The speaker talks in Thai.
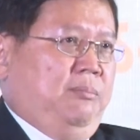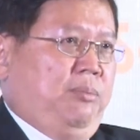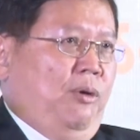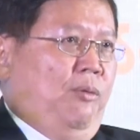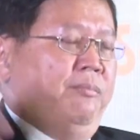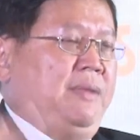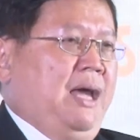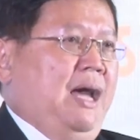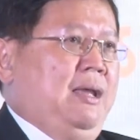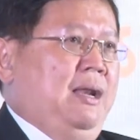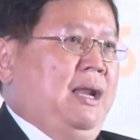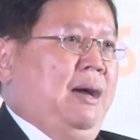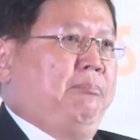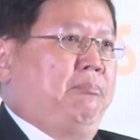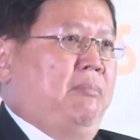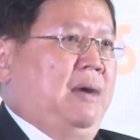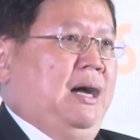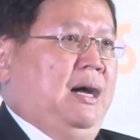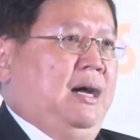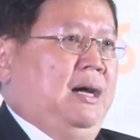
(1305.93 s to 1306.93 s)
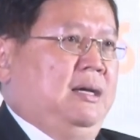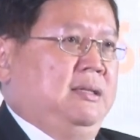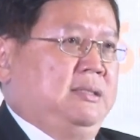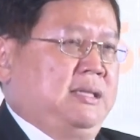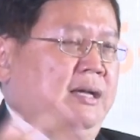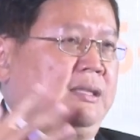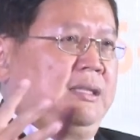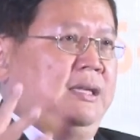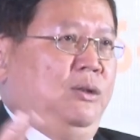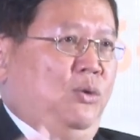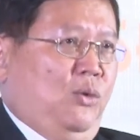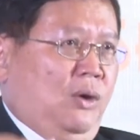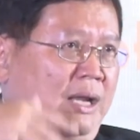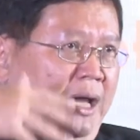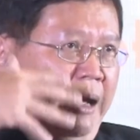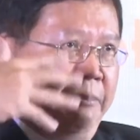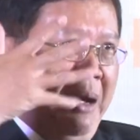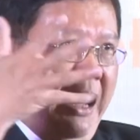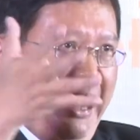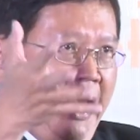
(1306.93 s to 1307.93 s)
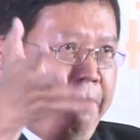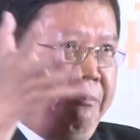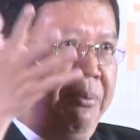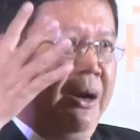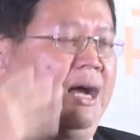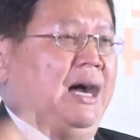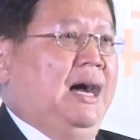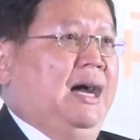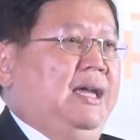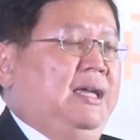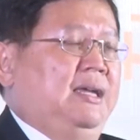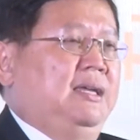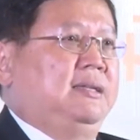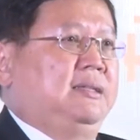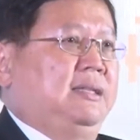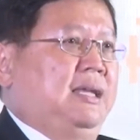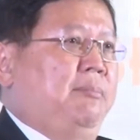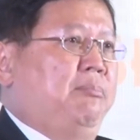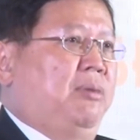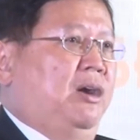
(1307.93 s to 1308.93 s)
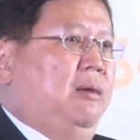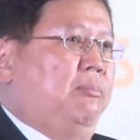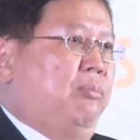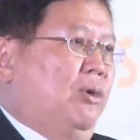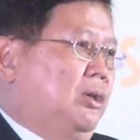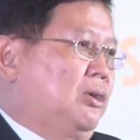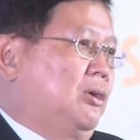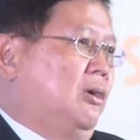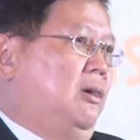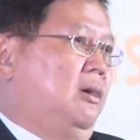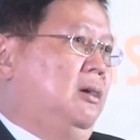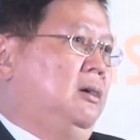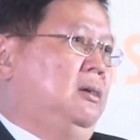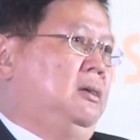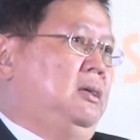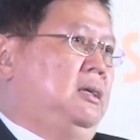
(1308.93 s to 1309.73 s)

ผมได้รับมาจากในหลวงและมาแอพพลายในบริบทของ